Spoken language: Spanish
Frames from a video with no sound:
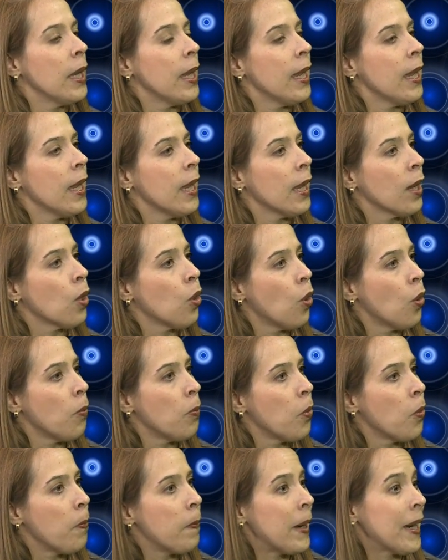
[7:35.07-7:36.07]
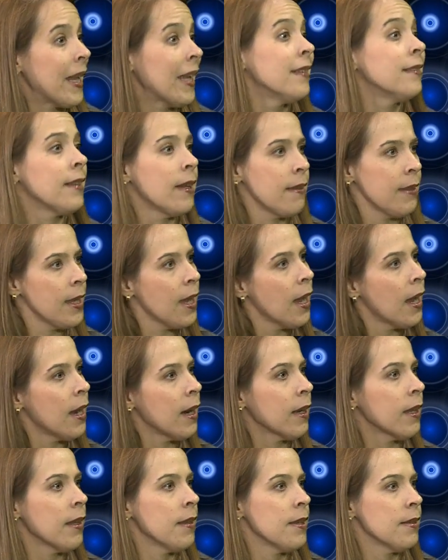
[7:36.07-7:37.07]
eh, como para
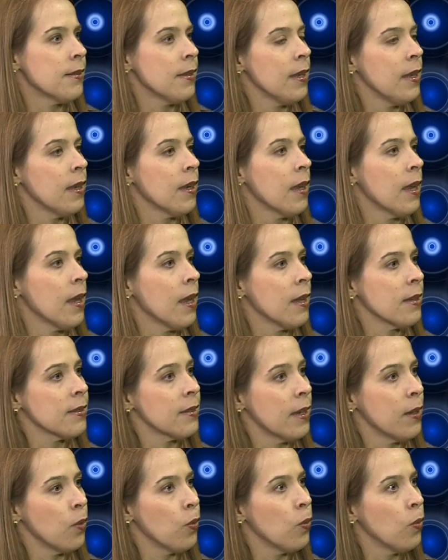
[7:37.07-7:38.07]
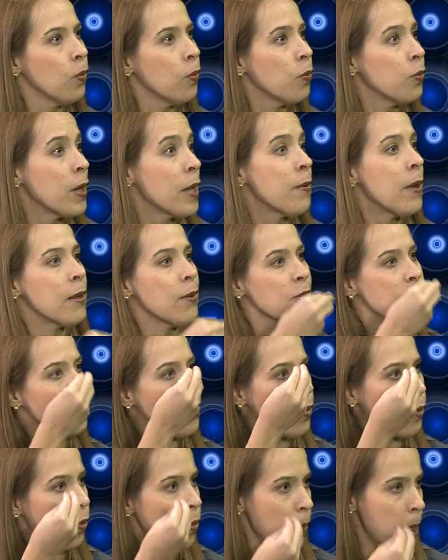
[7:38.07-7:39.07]
estadiar, es decir, eh, hacer una
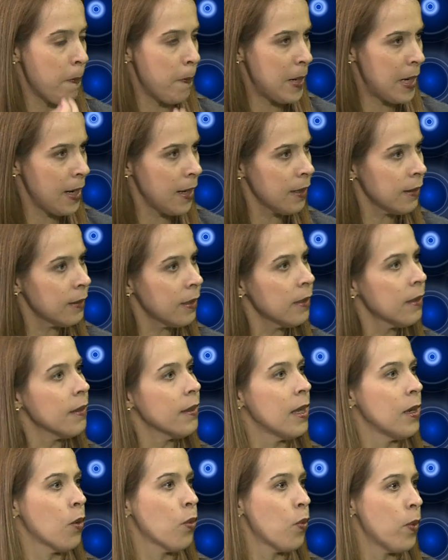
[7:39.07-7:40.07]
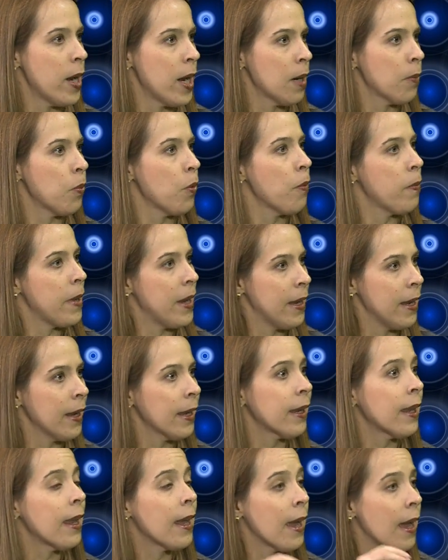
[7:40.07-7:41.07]
evaluación completa del cuerpo, ver
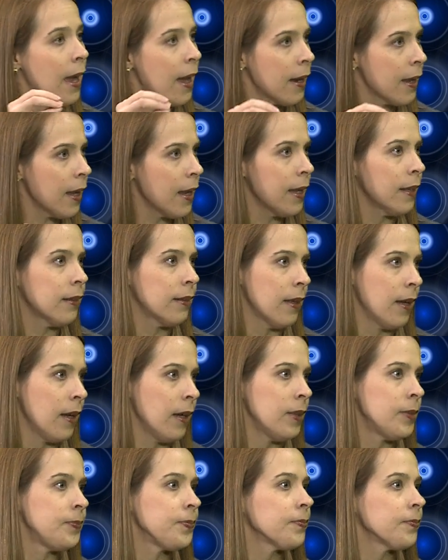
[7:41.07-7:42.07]
en qué áreas está